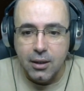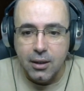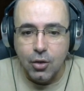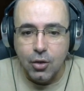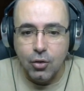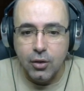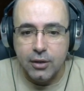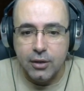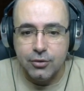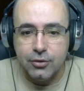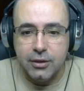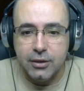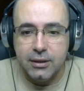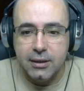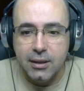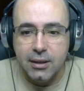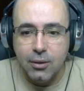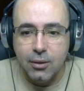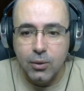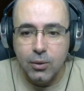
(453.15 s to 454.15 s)
Coleccionista
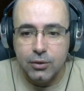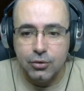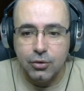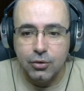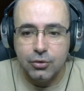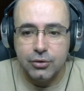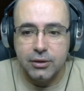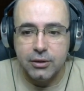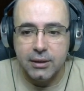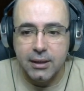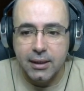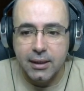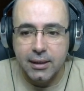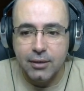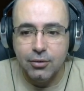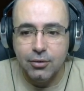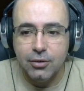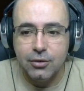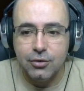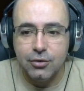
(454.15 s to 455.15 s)
de huesos. Conseguirás
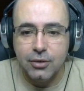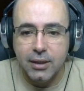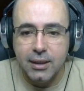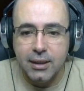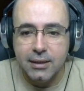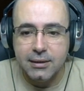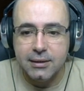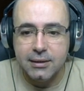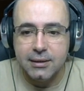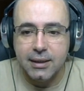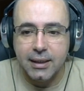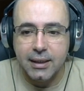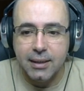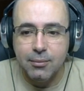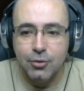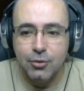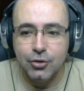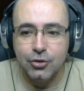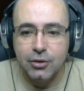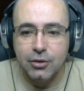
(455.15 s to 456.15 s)
restos adicionales si saques
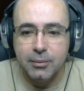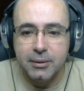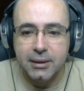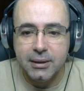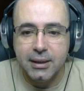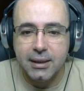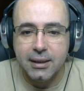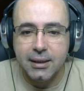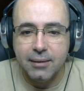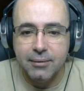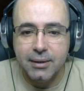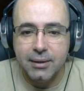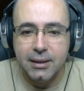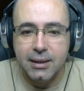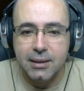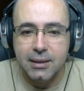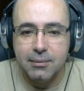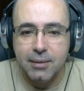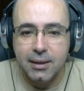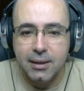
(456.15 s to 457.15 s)
municiosamente cadáveres de
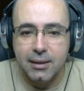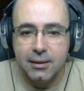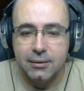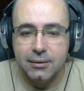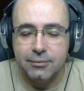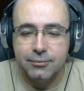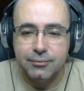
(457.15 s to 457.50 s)
animales.